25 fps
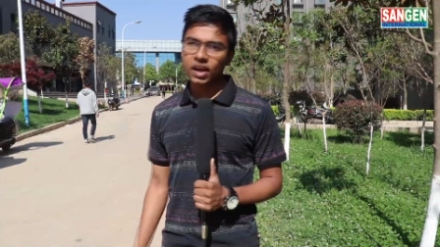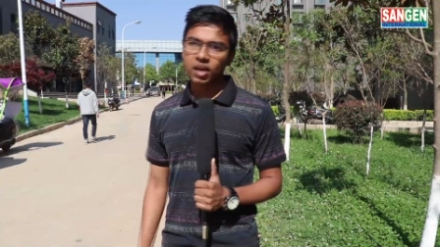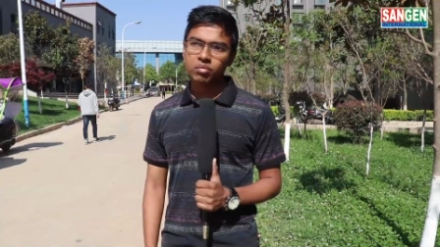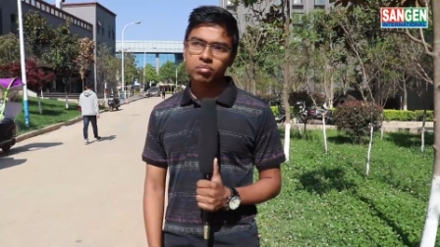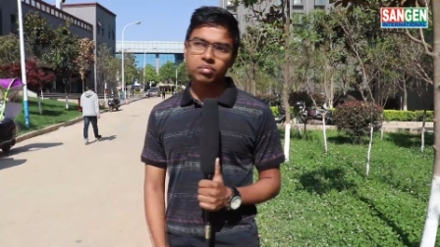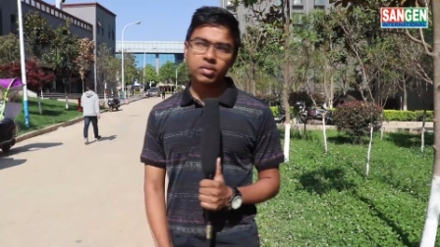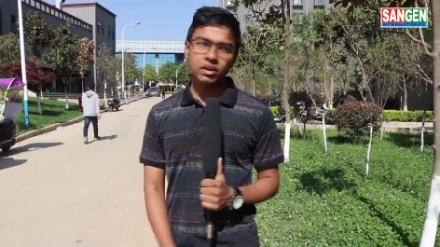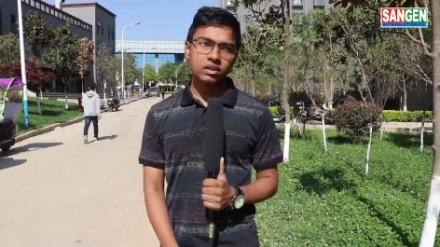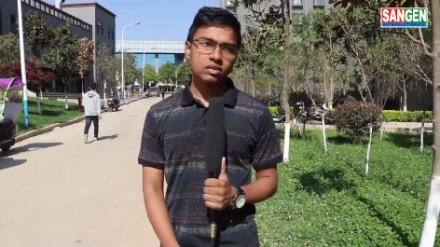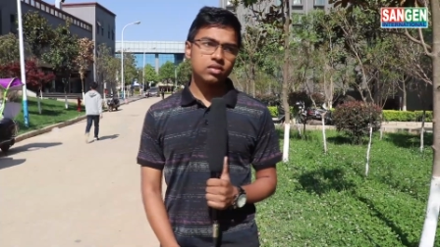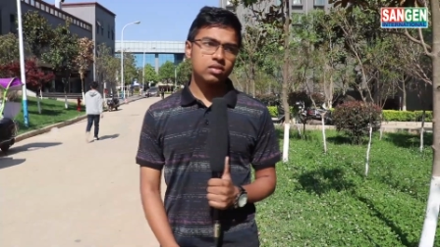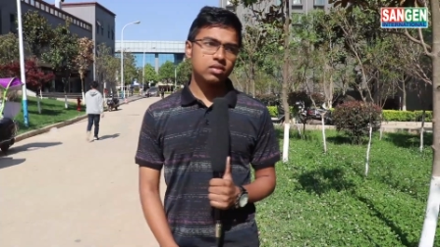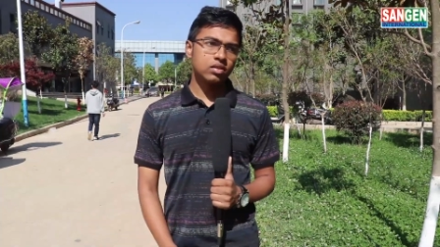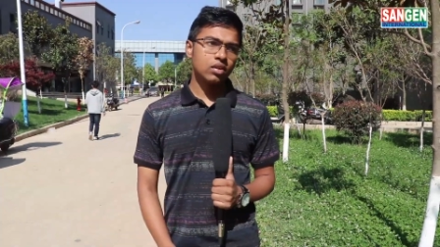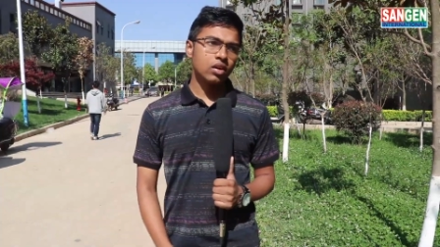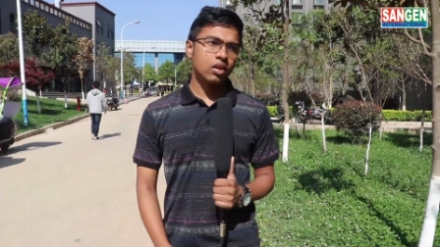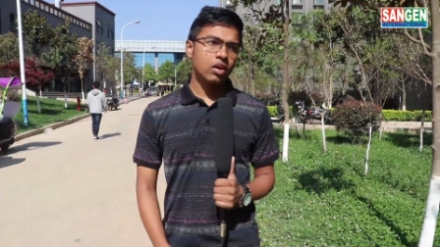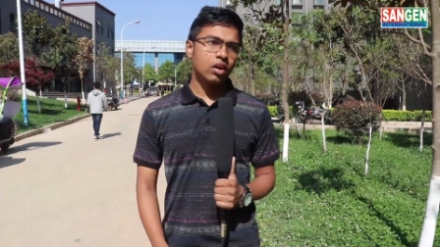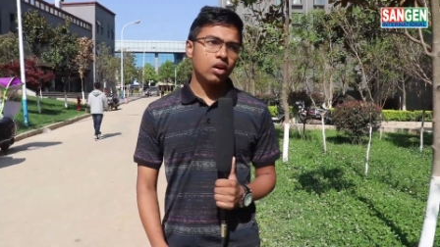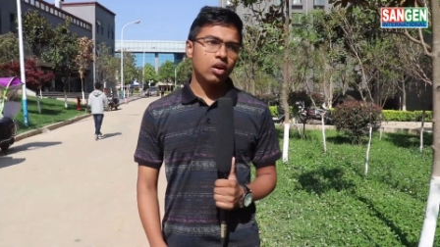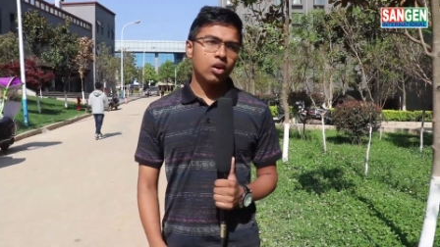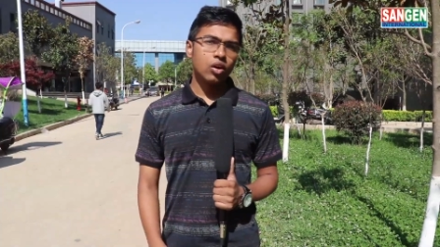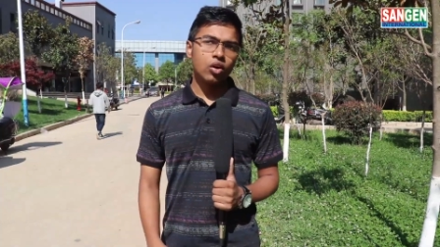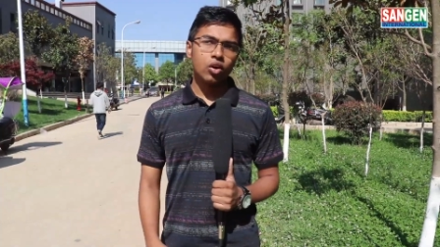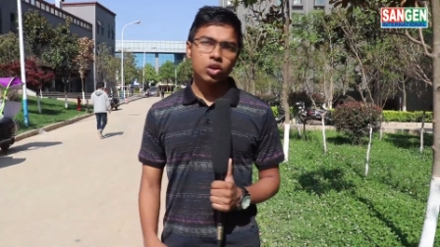ক্যাম্পাস
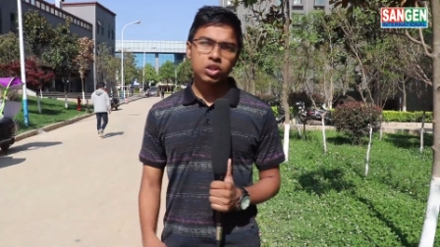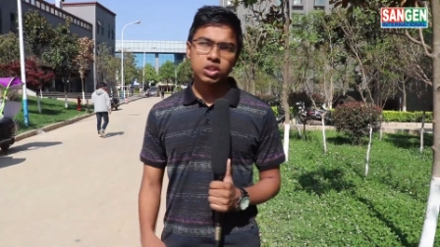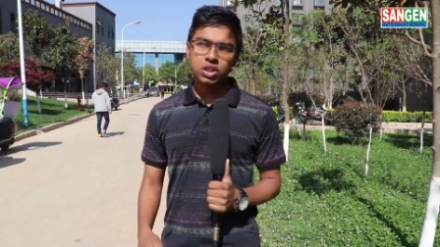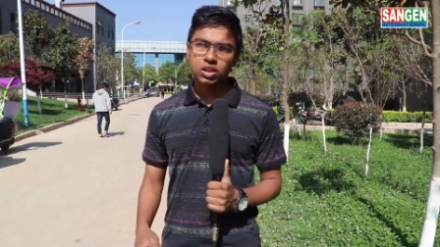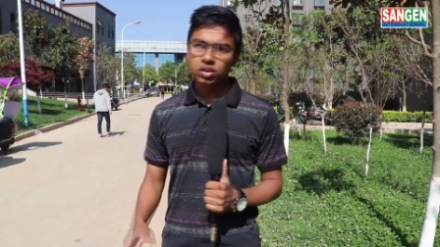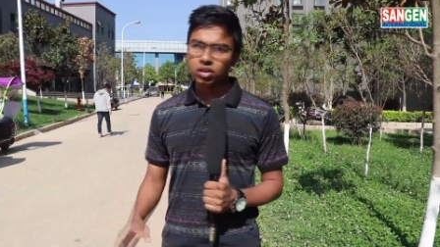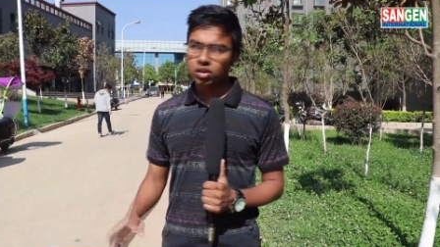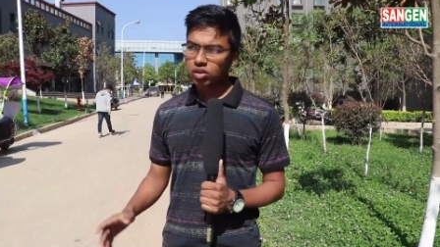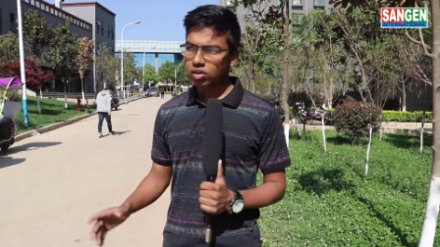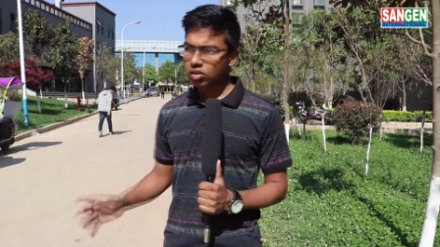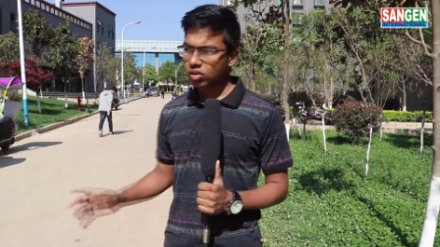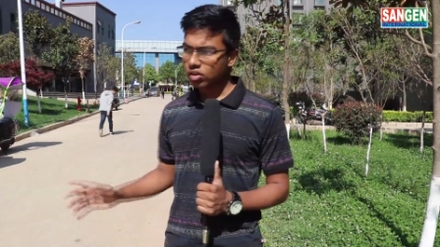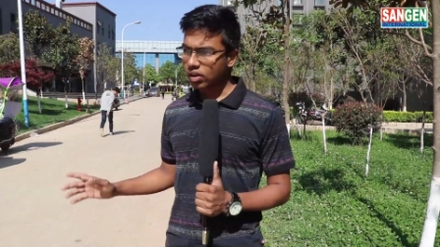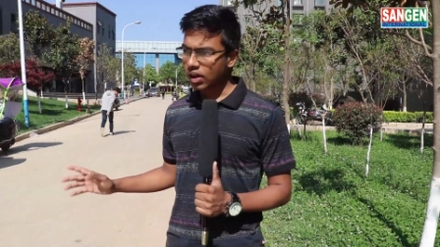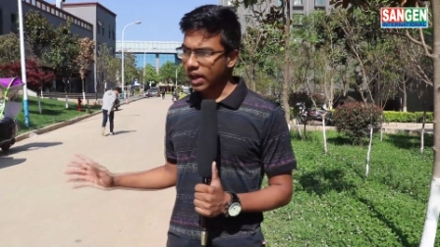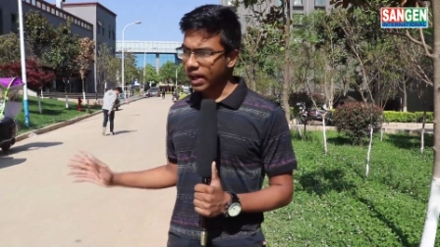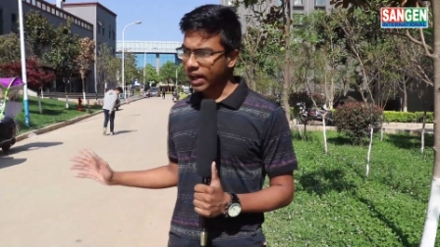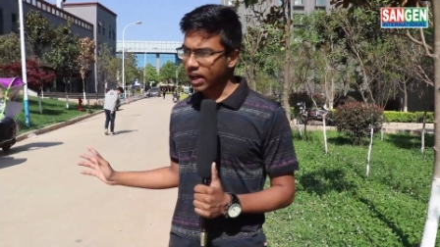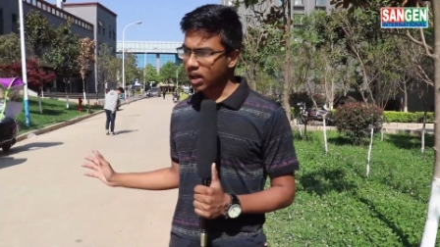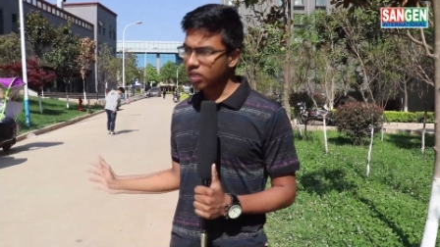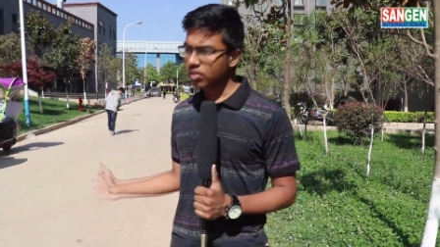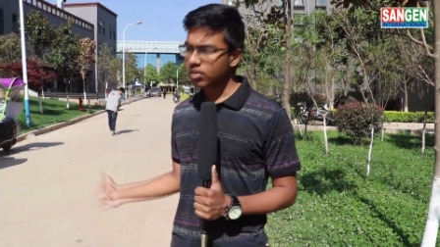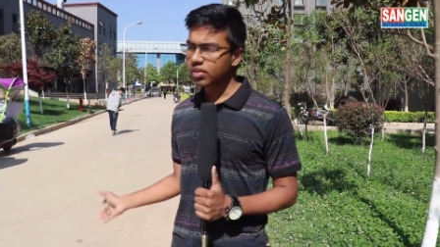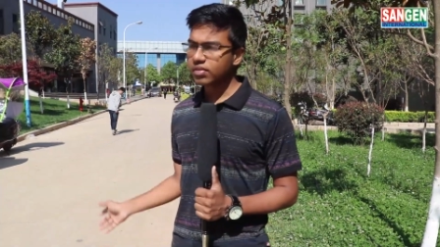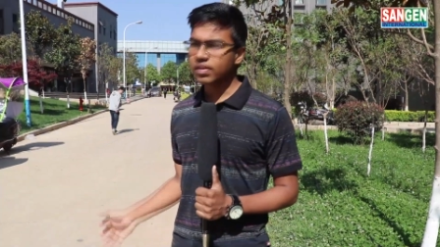অসাধারণ
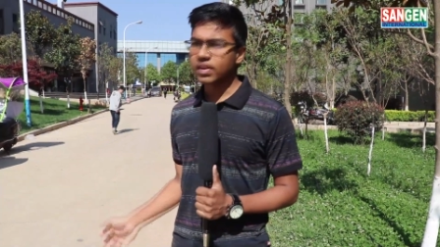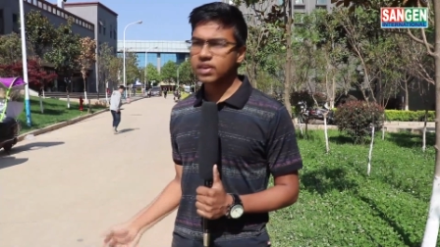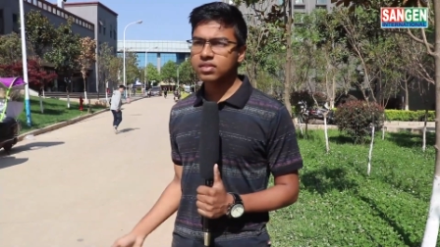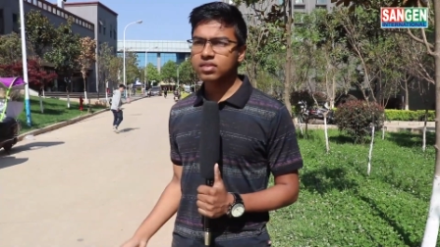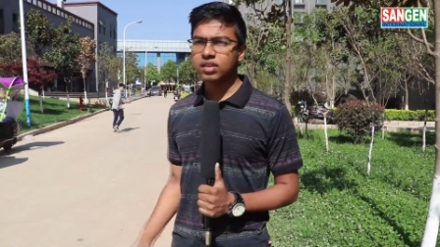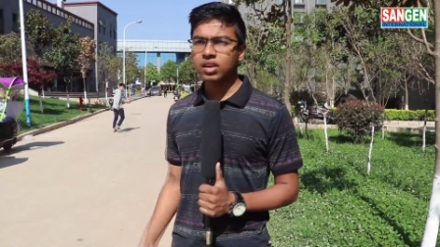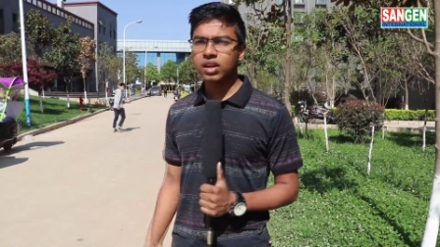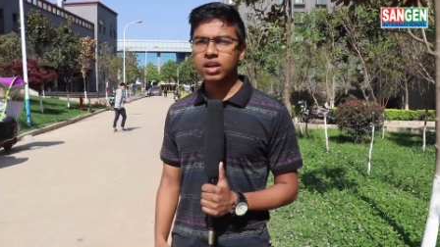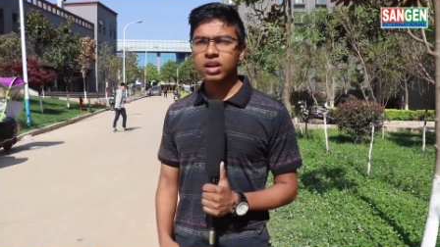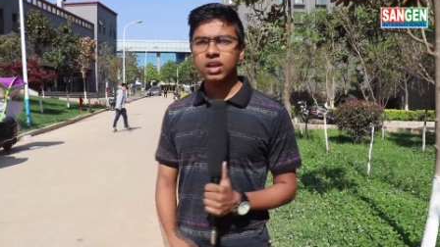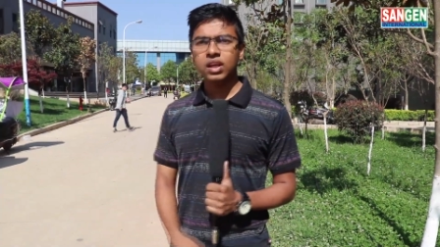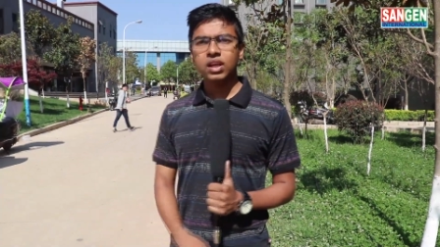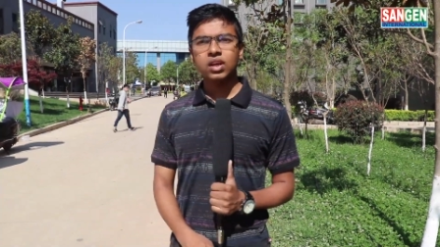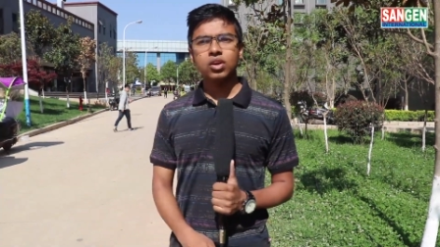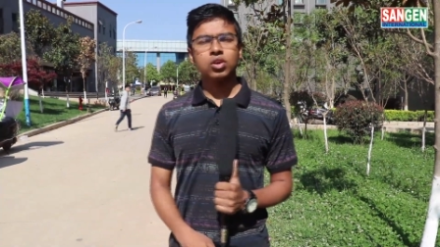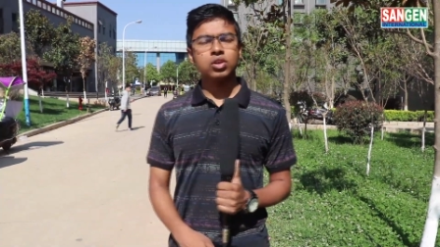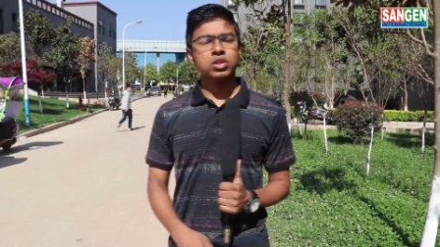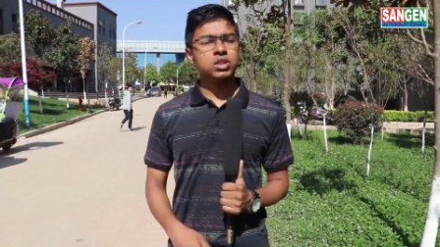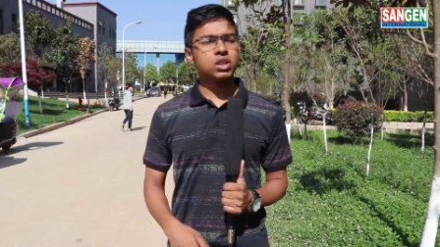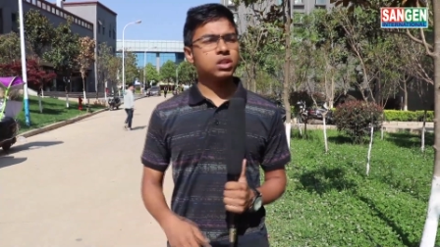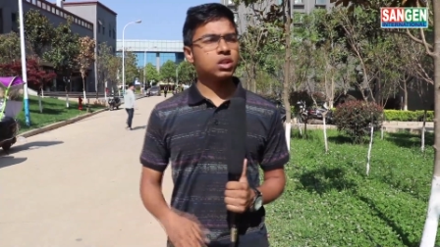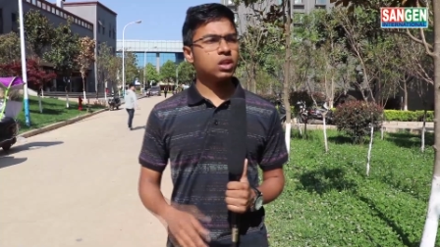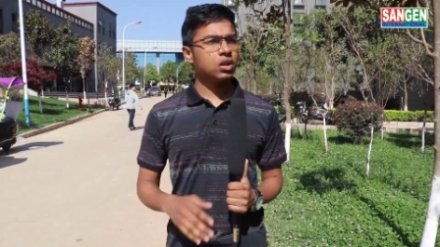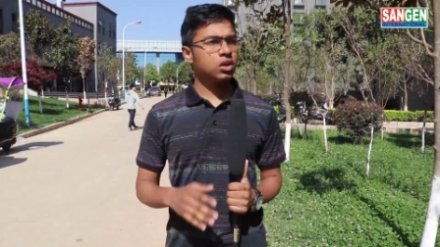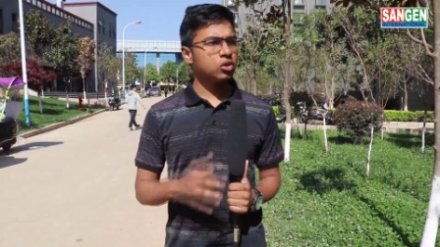একাডেমিক ফ্যাসিলিটি
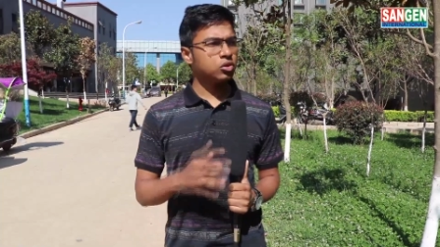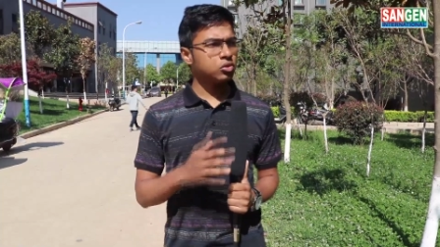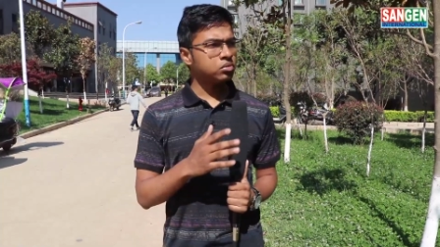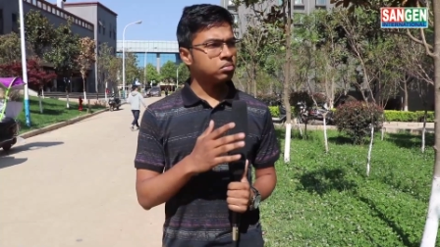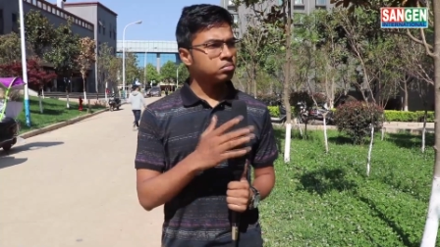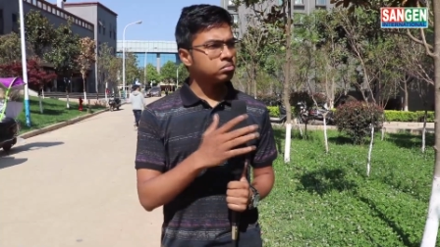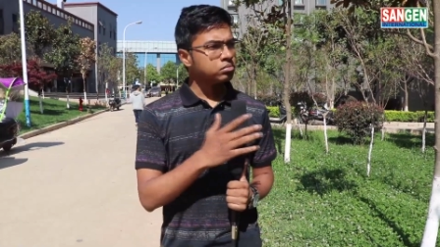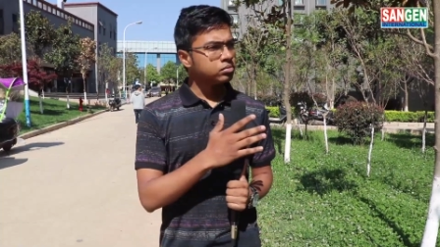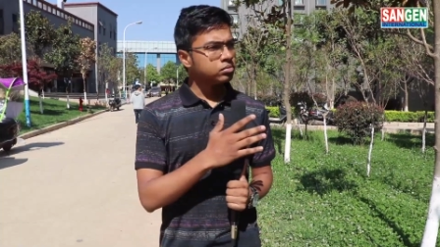অসাধারণ